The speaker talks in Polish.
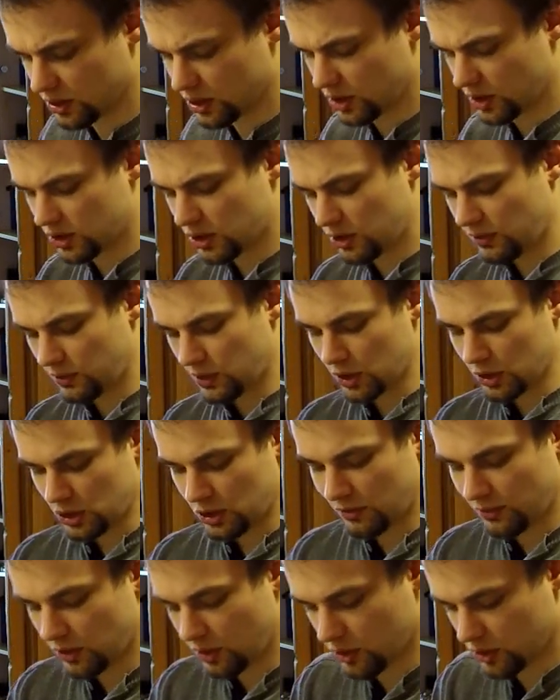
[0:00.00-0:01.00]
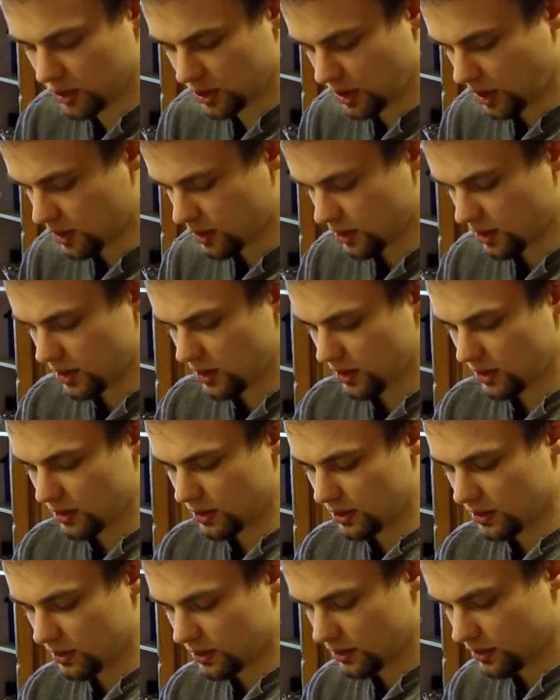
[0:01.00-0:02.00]
dziwnych żywnościach, nie?
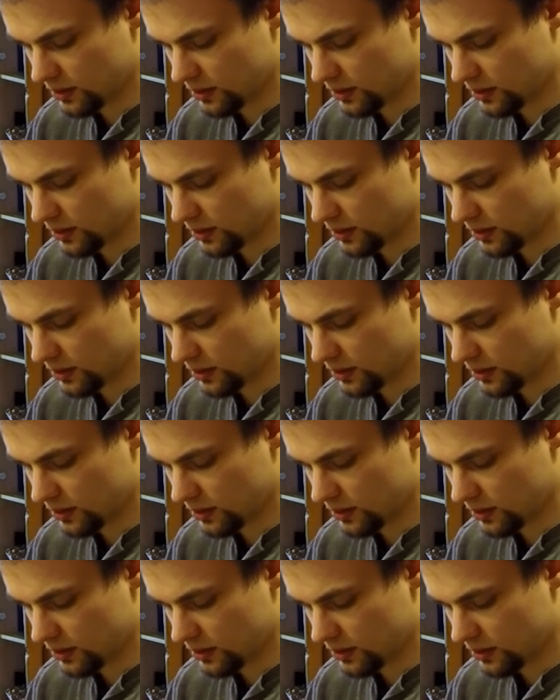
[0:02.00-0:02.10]
Tak,